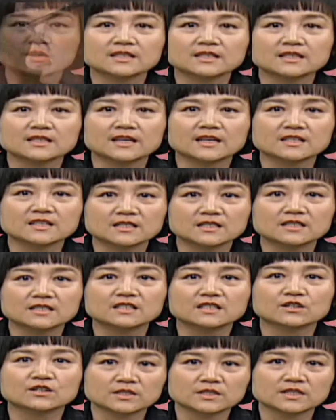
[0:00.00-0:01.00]
是在设
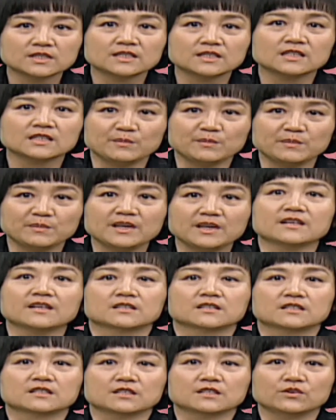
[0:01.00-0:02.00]
计公司里面，
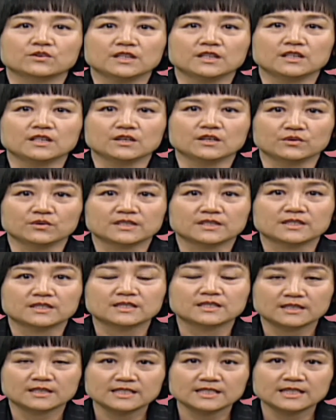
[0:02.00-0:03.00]
手里有
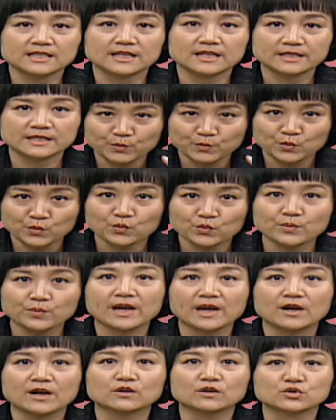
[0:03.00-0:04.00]
一些目
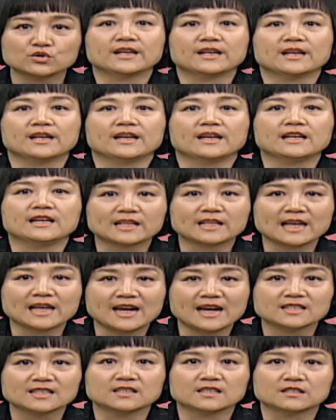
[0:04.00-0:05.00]
标专案要
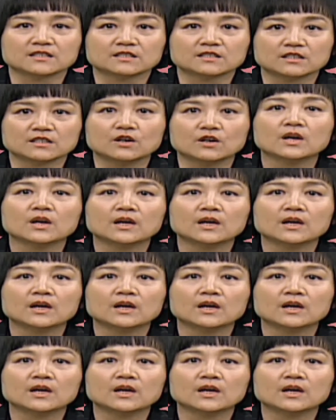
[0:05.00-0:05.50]
达成的时候，